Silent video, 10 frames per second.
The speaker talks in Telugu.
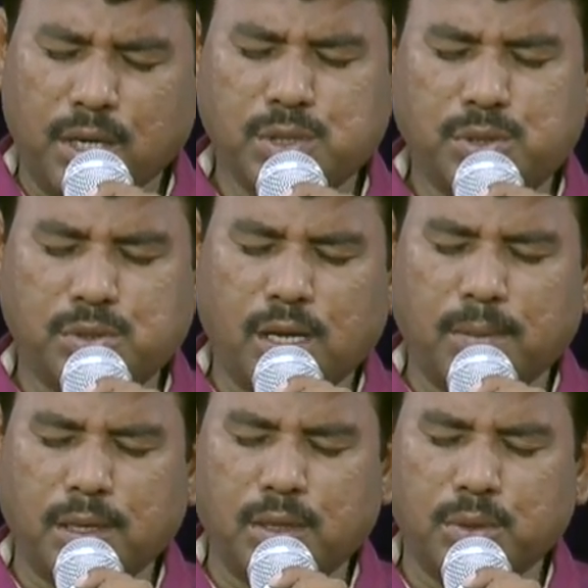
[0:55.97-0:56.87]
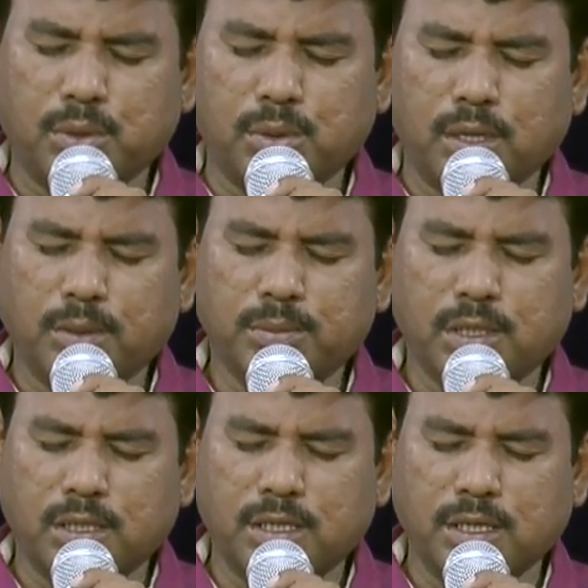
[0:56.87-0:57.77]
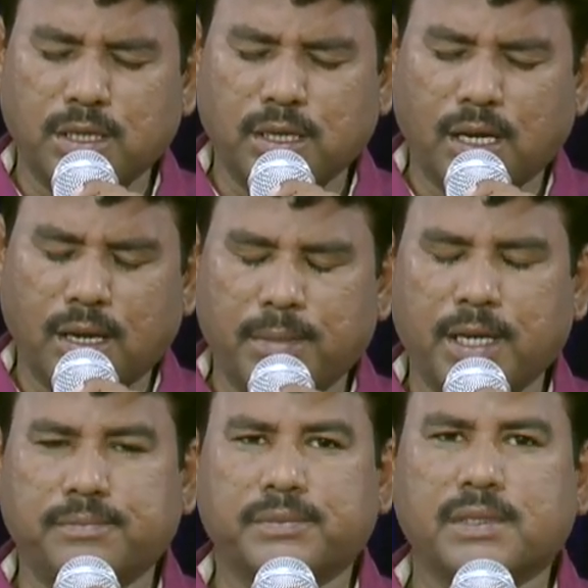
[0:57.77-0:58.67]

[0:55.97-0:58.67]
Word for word: ఏసునామలు అడుగుతున్నాం తండ్రి ఆమె